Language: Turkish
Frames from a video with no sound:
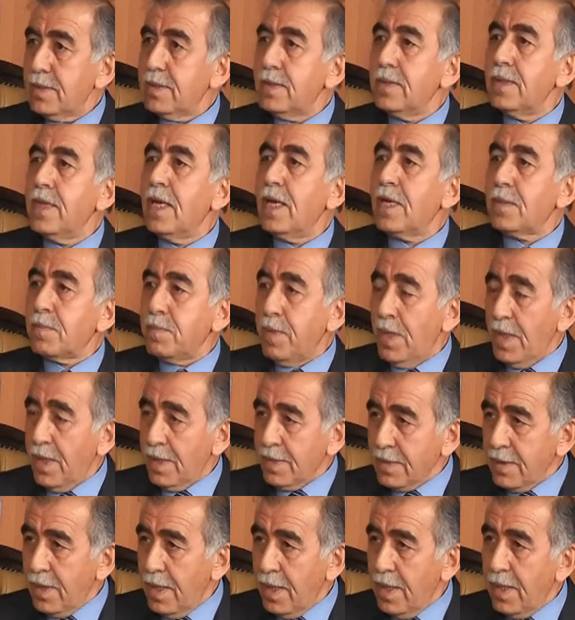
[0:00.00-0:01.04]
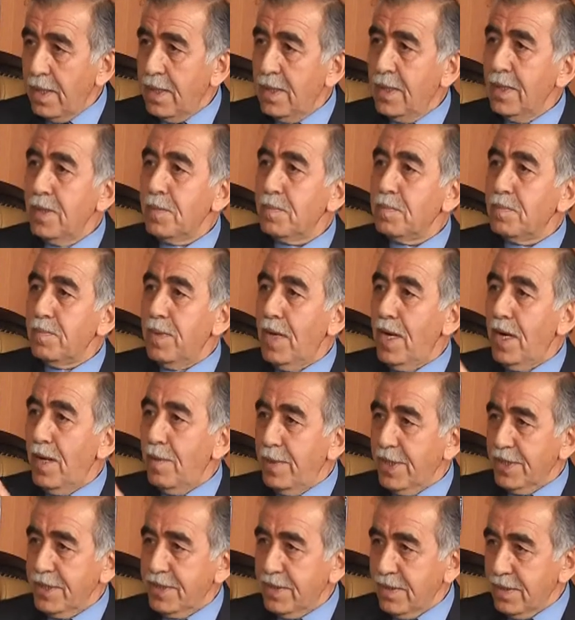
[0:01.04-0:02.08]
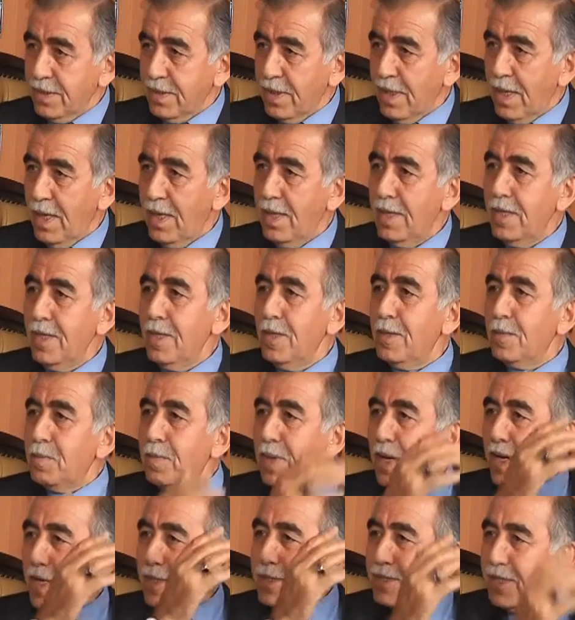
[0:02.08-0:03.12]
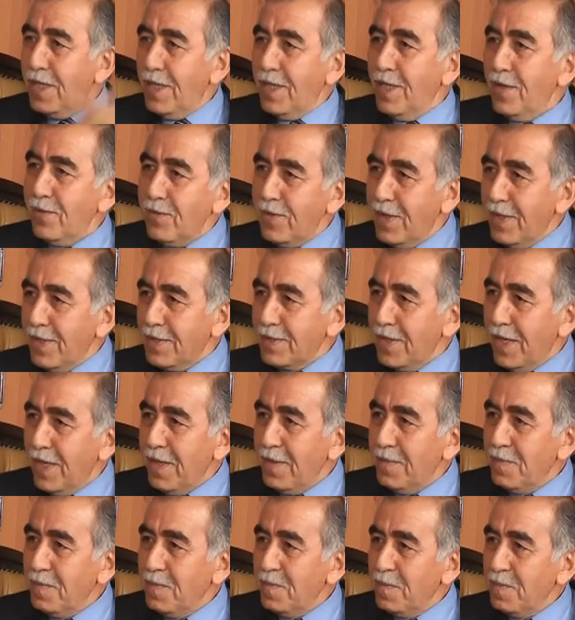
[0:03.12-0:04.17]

Dinek Bağı'nda, Bağ başında, Bahçeli evlerde,